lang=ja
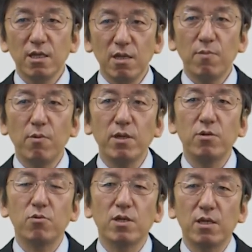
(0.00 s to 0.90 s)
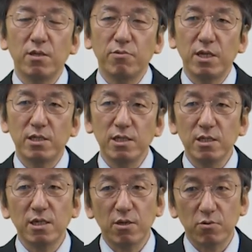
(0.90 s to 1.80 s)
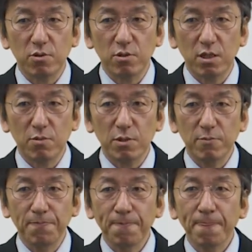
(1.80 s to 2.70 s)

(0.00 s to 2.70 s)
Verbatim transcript: で、今はいろんなアナフィラキシーに使えることになっています。